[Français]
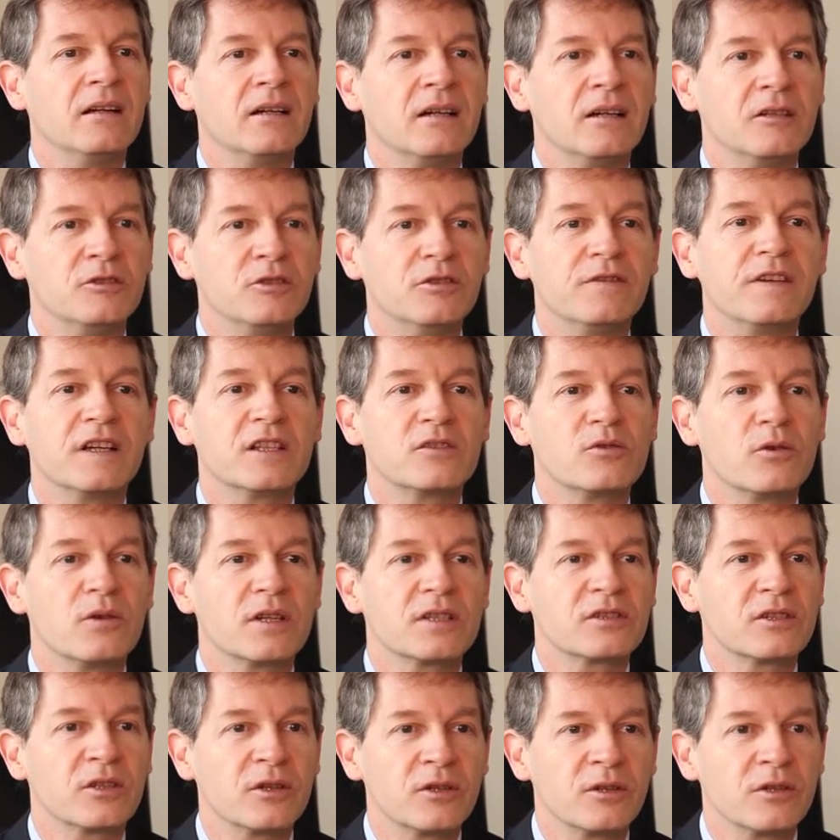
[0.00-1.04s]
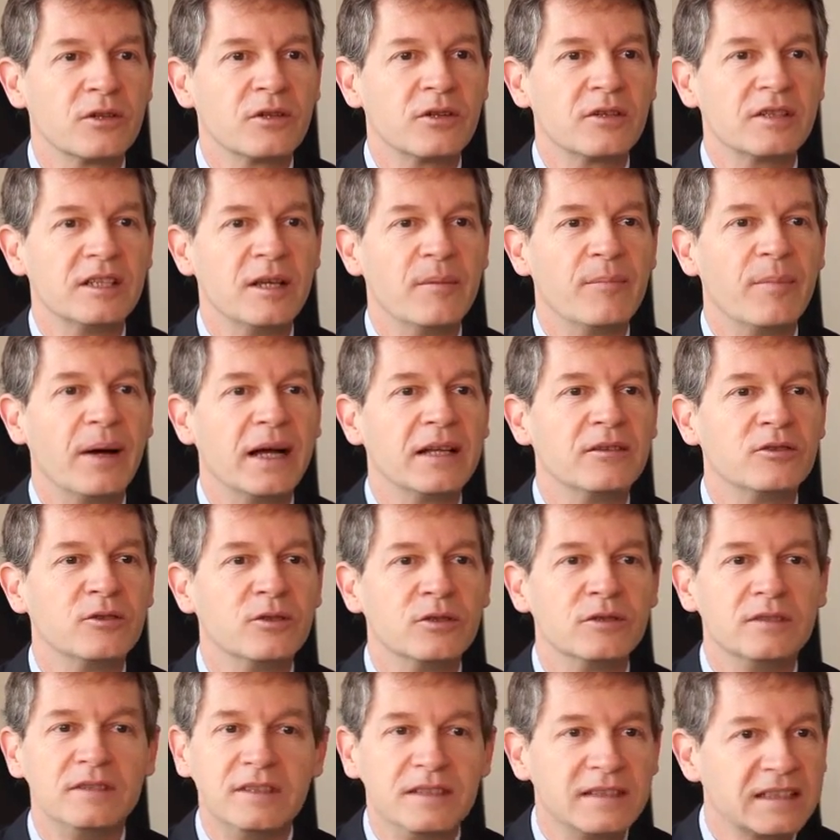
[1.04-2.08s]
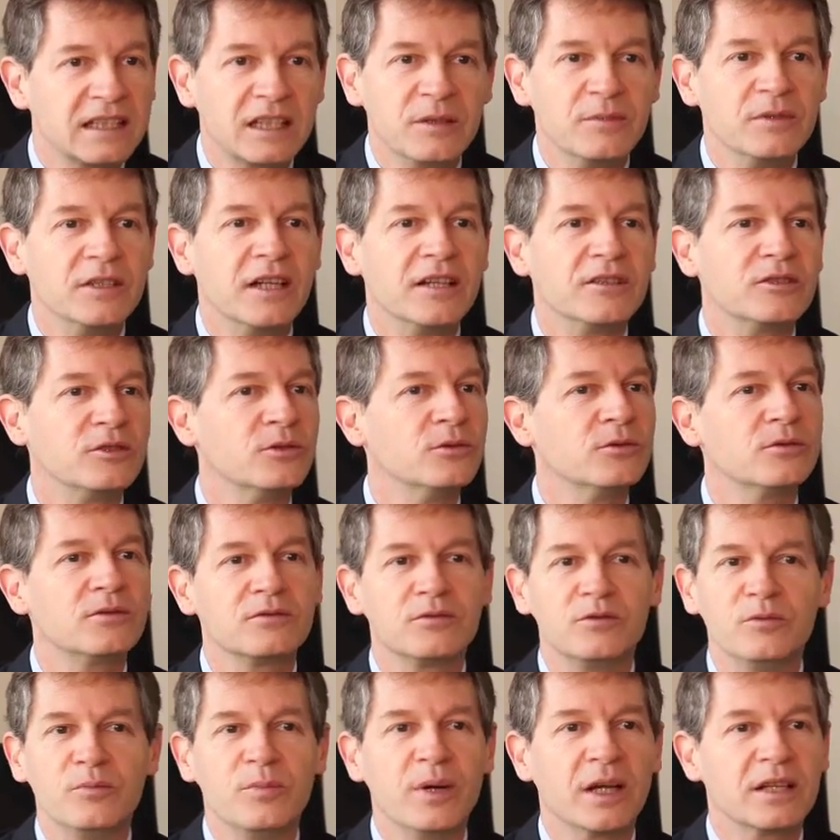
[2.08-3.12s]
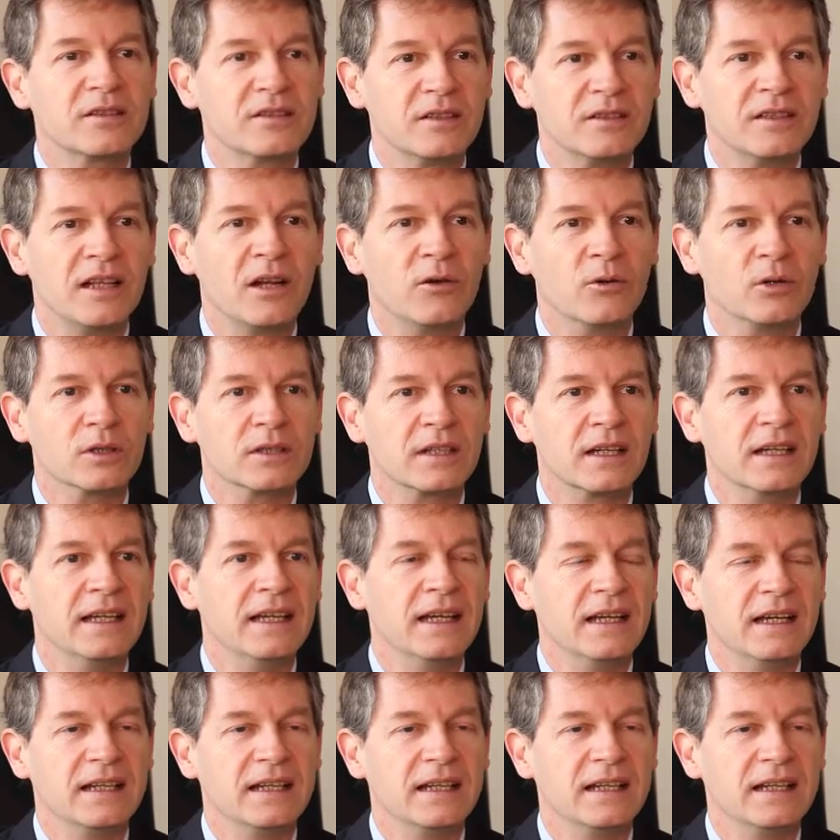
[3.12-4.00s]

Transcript: euh, de façon à ce qu'il n'y ait pas de discrimination d'une personne à l'autre.